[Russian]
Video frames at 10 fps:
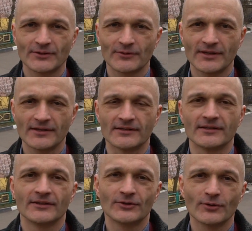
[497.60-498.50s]
другие
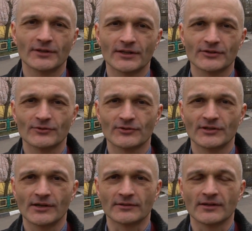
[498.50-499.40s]
только
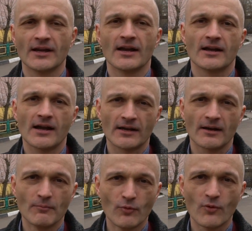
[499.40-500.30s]
рассуждают,
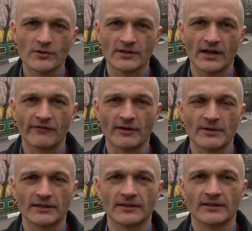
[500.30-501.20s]
как можно
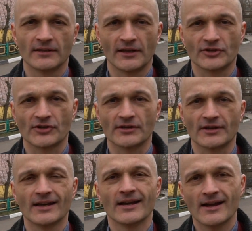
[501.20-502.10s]
оформлять
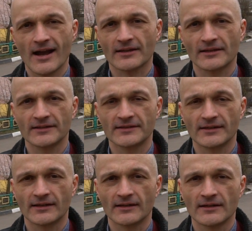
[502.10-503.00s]
решение, как
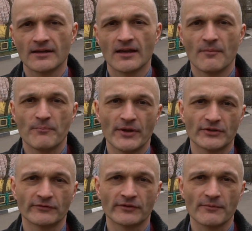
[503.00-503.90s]
нельзя.
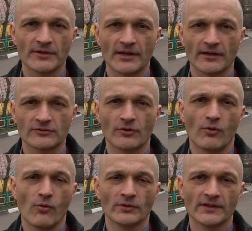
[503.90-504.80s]
Пишут в комментариях,
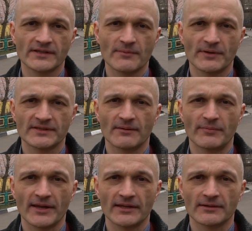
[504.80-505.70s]
что ОДЗ под
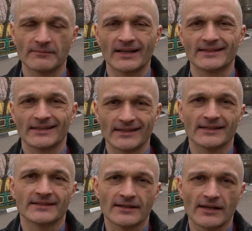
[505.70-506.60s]
запретом, за
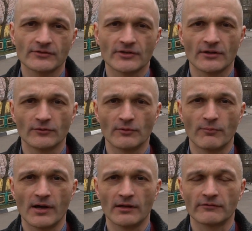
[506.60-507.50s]
это сразу же 0
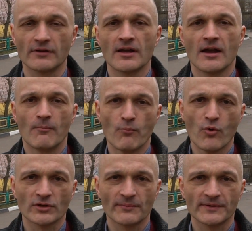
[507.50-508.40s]
баллов –
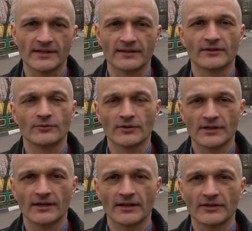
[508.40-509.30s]
можно писать
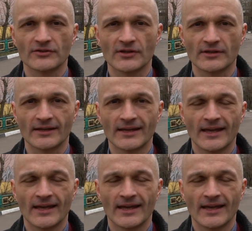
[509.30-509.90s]
только ограничения.